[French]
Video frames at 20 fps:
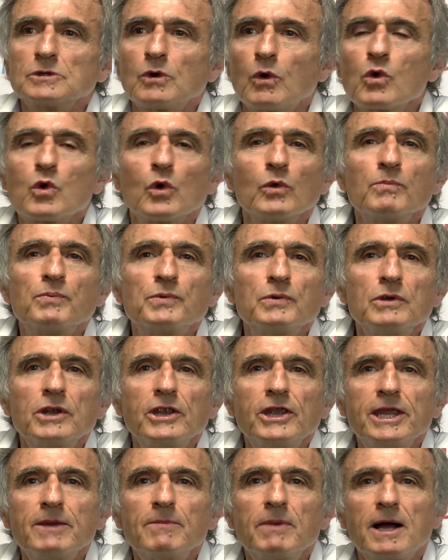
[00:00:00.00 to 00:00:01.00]
On compte plus
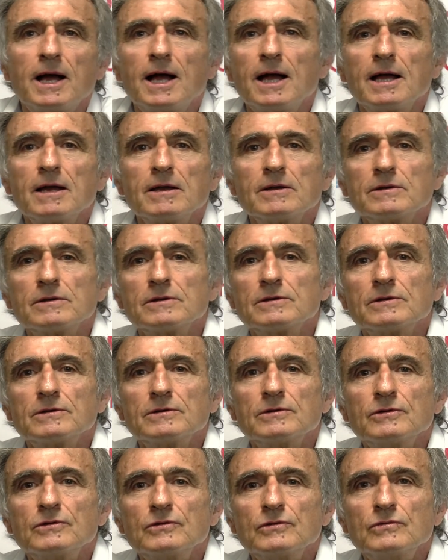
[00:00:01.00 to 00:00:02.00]
les débats euh,
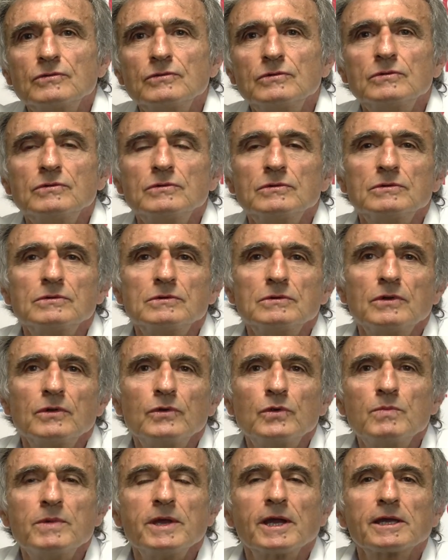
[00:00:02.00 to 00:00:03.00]
où le
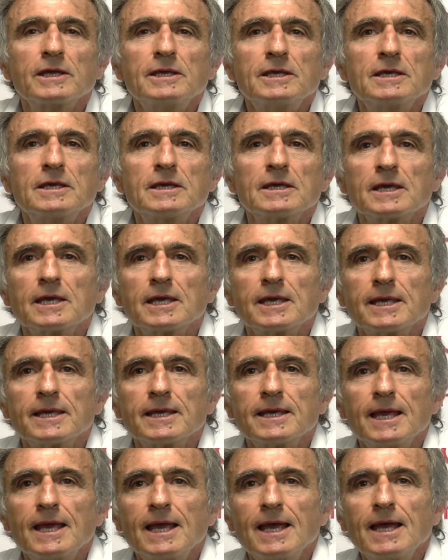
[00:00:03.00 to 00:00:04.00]
numérique est
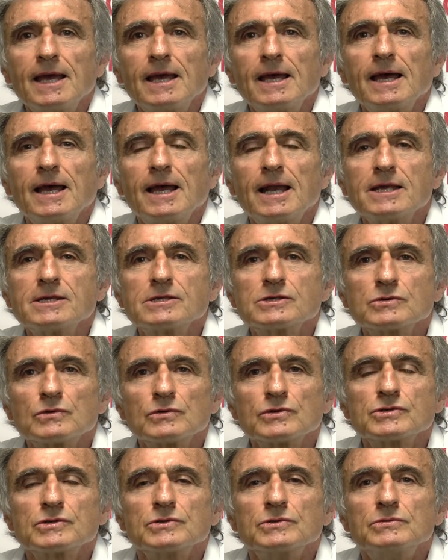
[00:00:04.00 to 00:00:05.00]
à la
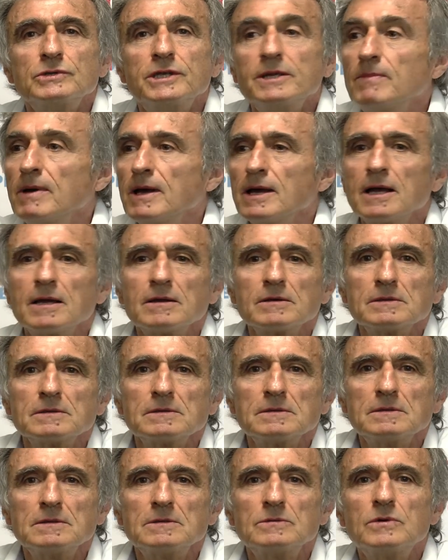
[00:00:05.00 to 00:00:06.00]
source du débat,
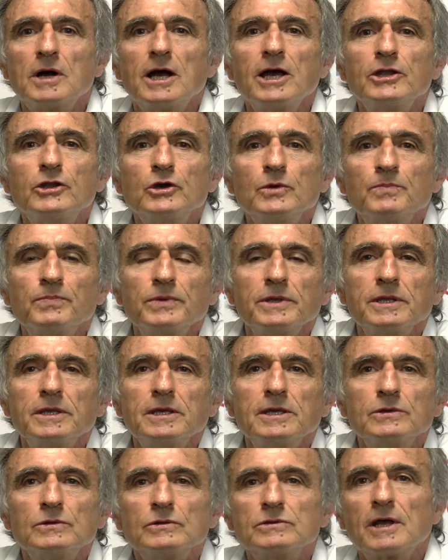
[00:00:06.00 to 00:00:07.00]
euh, loi
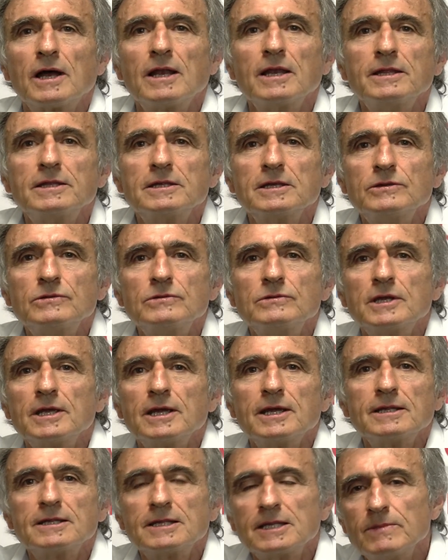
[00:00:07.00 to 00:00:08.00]
Adopi, neutralité du
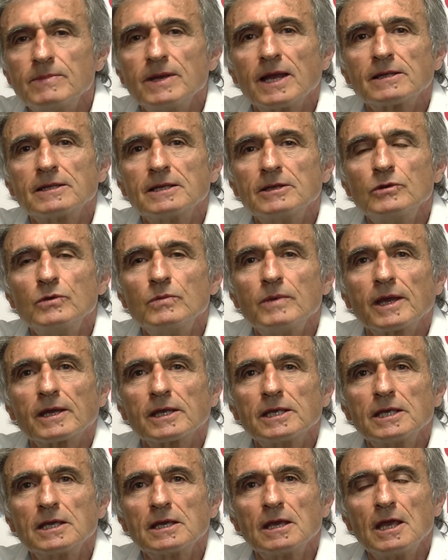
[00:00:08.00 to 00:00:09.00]
net, liberté
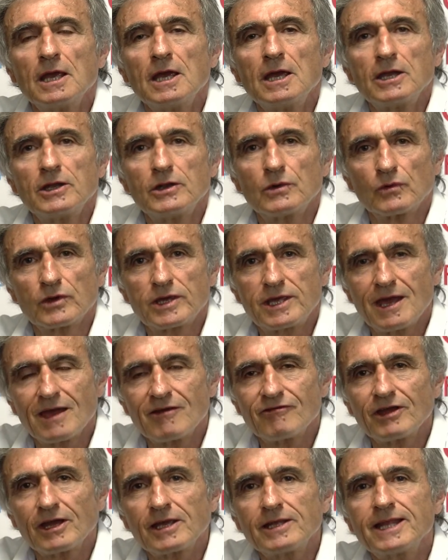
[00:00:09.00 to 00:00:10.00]
numérique. Donc il y a
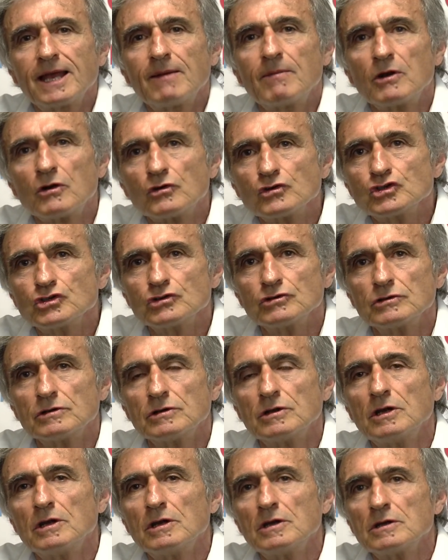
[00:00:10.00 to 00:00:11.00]
un véritable enjeu
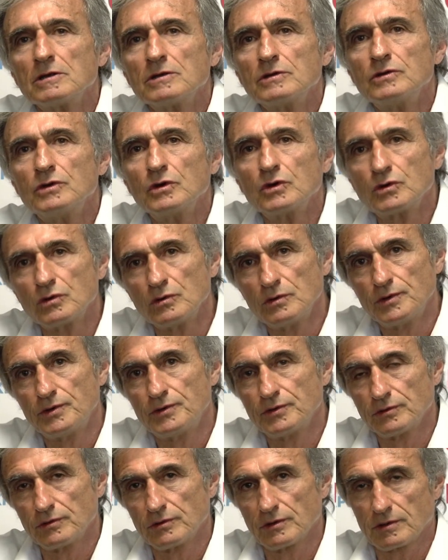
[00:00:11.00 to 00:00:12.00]
de
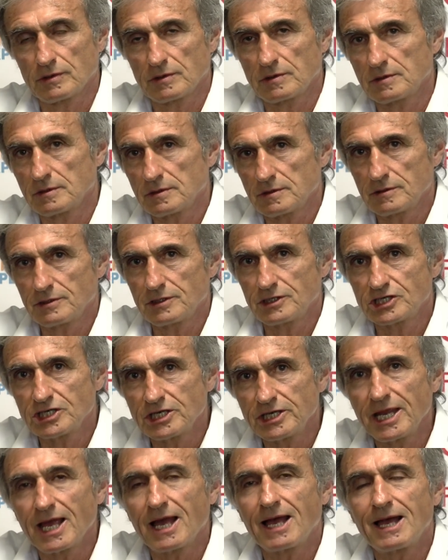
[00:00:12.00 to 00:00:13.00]
culture
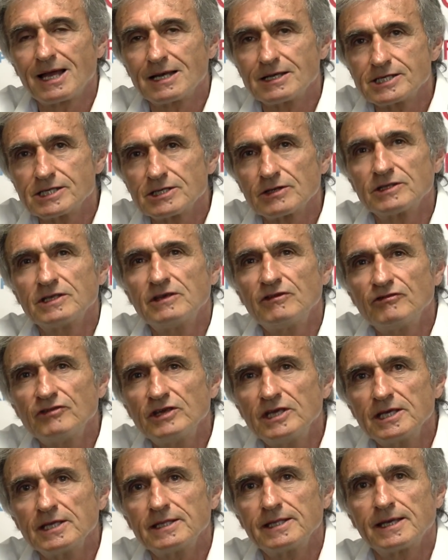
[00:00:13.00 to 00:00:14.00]
générale,
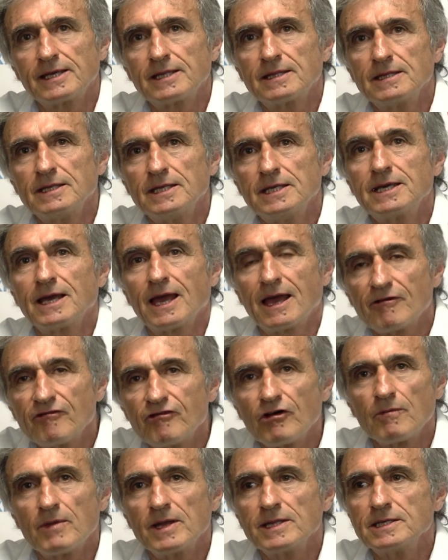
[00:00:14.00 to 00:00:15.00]
scientifique et technique
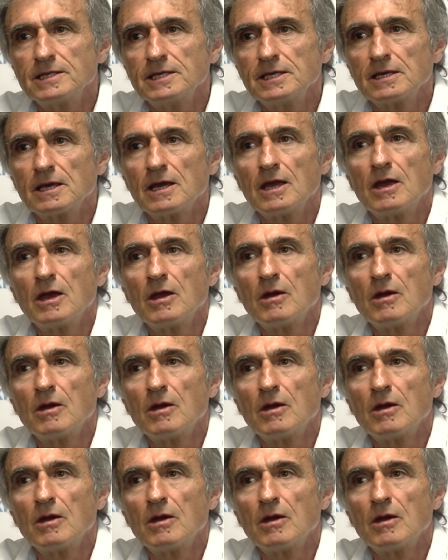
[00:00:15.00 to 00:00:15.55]
informatique